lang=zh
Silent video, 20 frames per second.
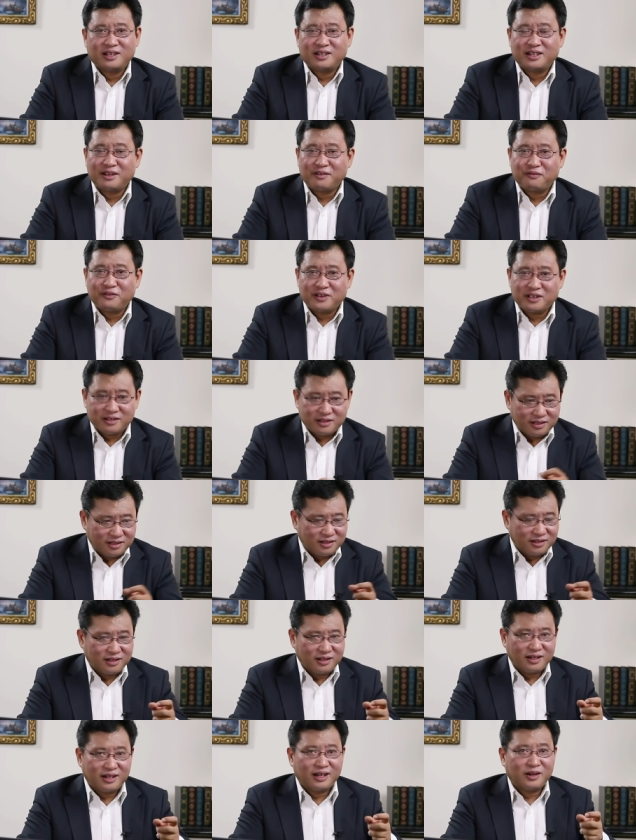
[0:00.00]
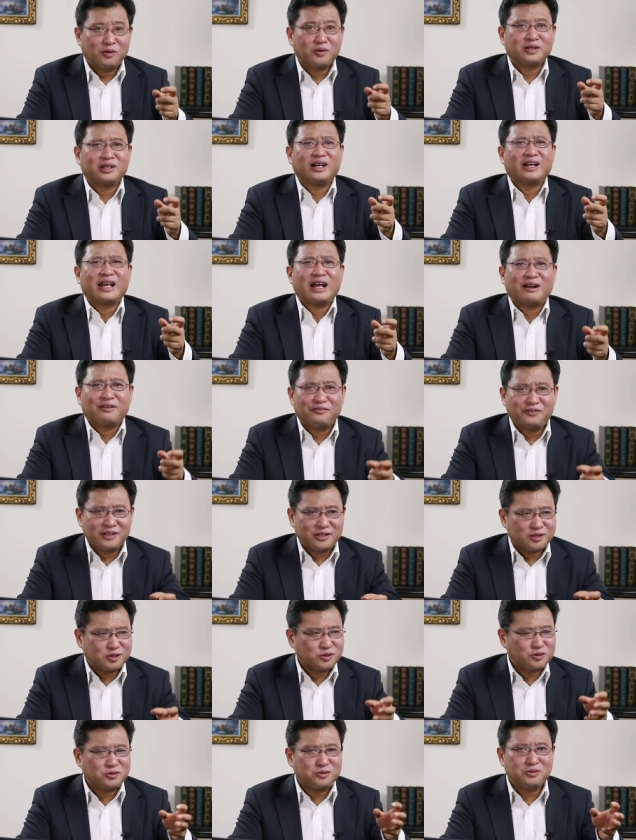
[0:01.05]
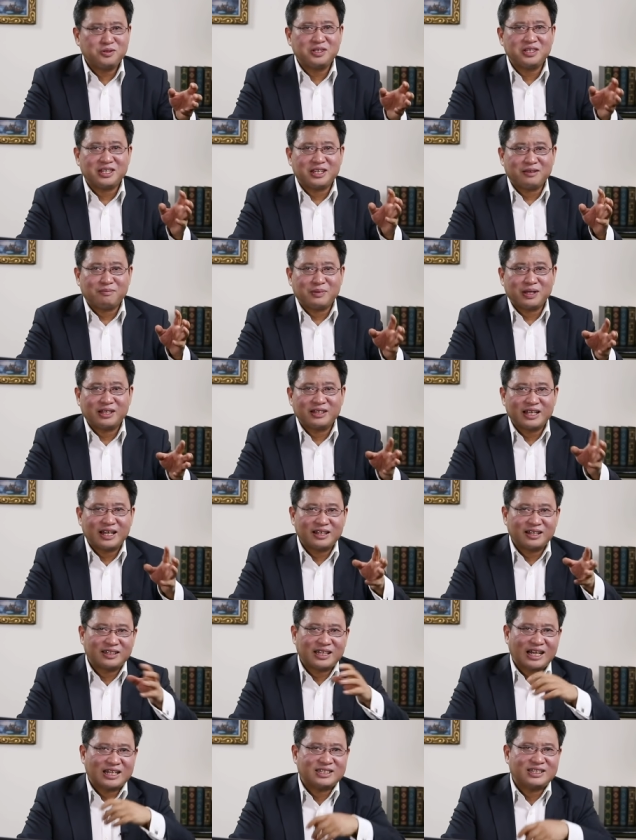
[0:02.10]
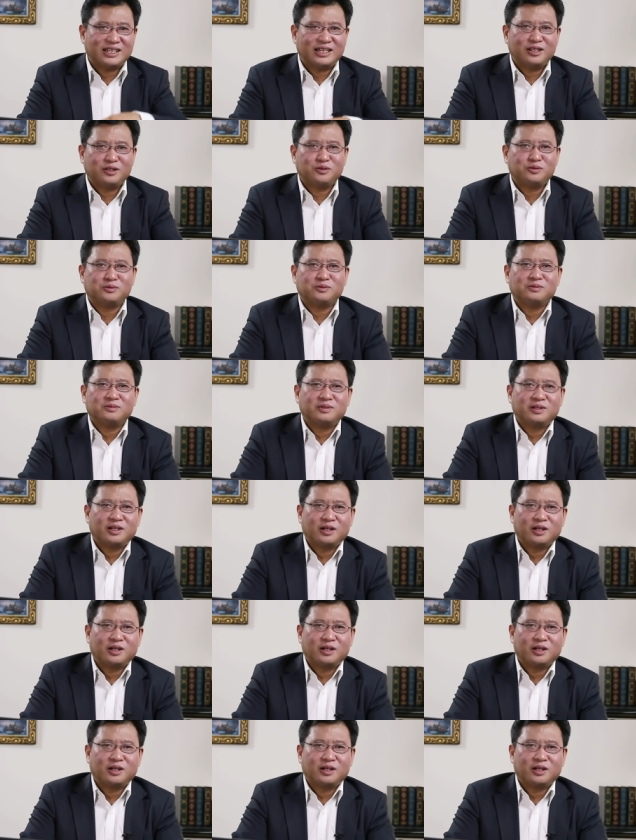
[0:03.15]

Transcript: 那份或者两份虚拟名单的打击力度